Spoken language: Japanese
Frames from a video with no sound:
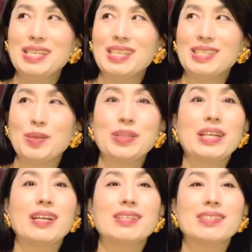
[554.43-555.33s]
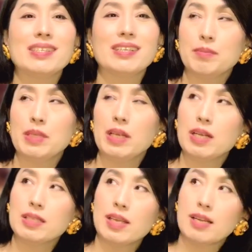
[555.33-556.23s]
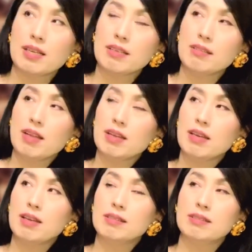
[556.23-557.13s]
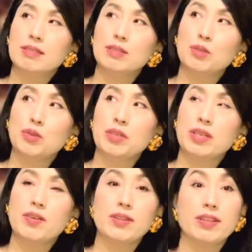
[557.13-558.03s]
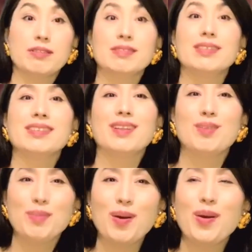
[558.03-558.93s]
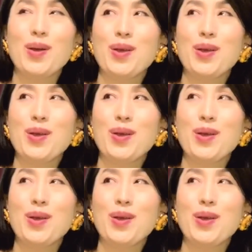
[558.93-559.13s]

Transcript: そんな感じで2学期3学期ぐらいから徐々に変わっていくんですけれども